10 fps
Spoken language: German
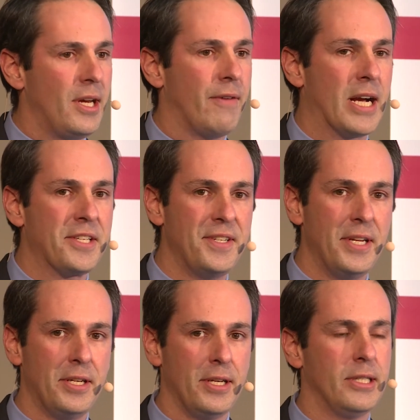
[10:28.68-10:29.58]
der
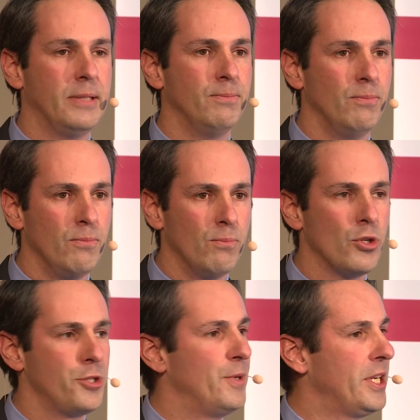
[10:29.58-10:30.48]
wachsenden, ähm,
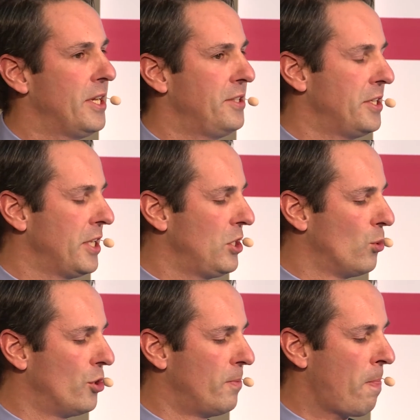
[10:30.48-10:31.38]
prosperierenden
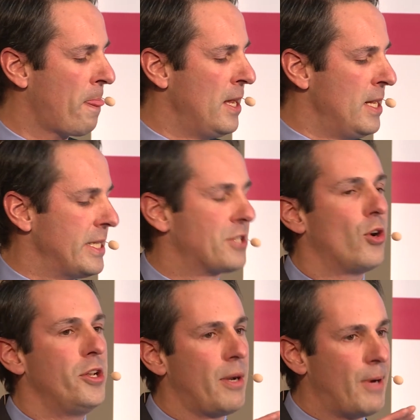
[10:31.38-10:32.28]
Regionen. Das
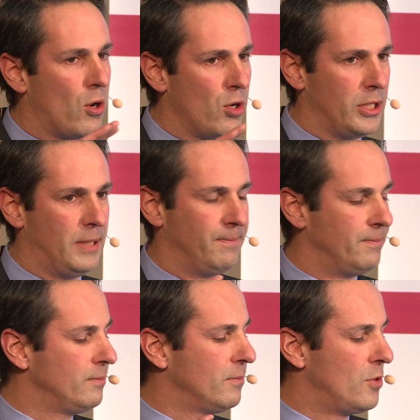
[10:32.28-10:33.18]
können aber auch
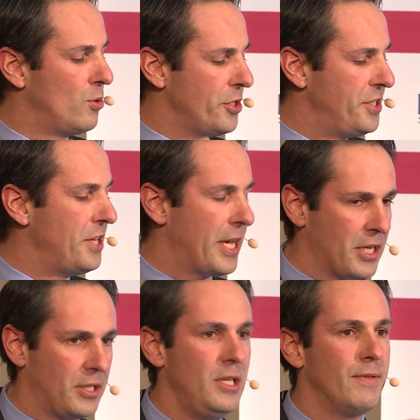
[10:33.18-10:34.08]
ähm, touristisch
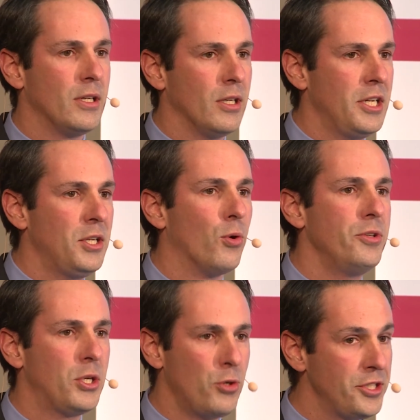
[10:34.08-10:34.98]
attraktive
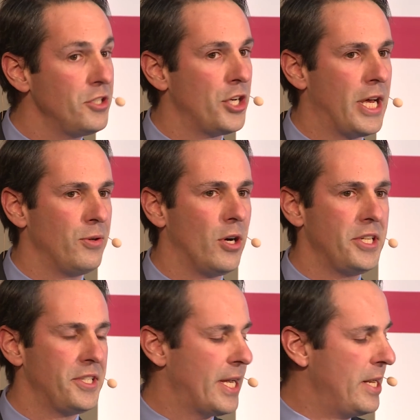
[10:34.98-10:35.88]
Regionen, die
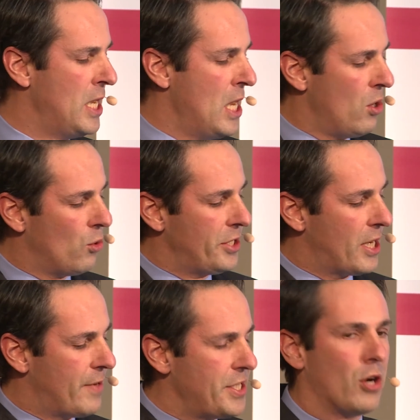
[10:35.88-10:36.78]
Küstenstandorte sein und
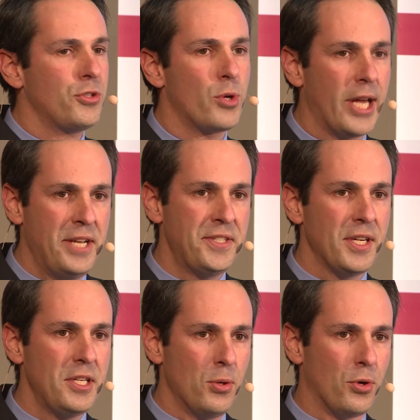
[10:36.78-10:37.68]
teilweise auch so
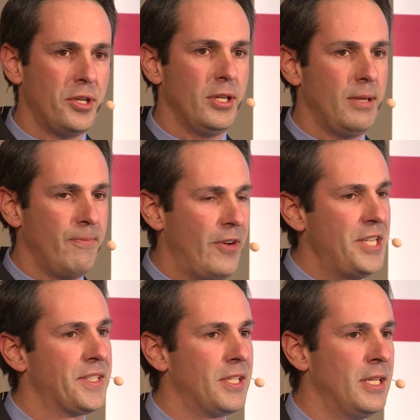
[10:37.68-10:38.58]
Grenzregionen im
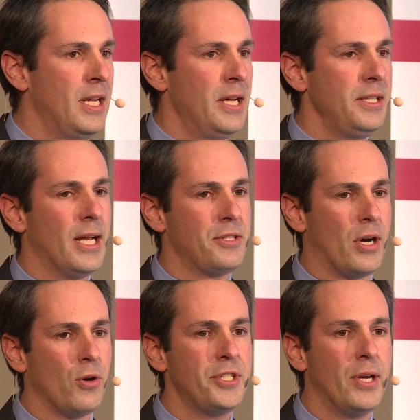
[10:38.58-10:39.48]
Westen, die also
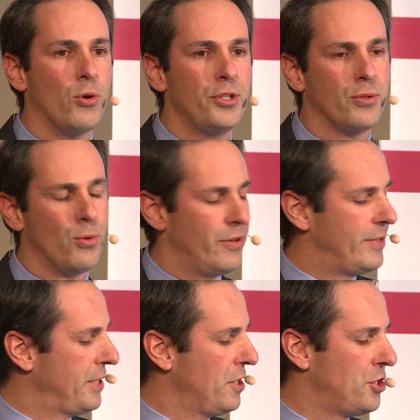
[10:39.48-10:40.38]
auch sehr hohe
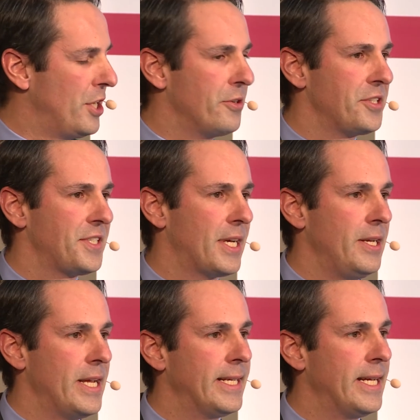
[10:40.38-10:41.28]

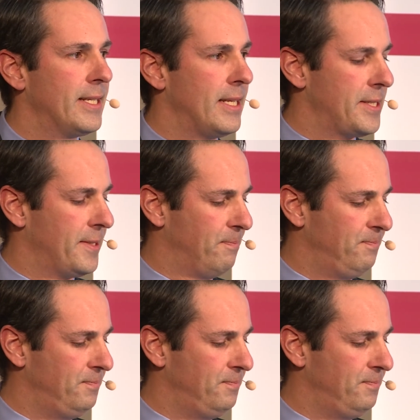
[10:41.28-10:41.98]
Fertigstellungszahlen erkennen lassen.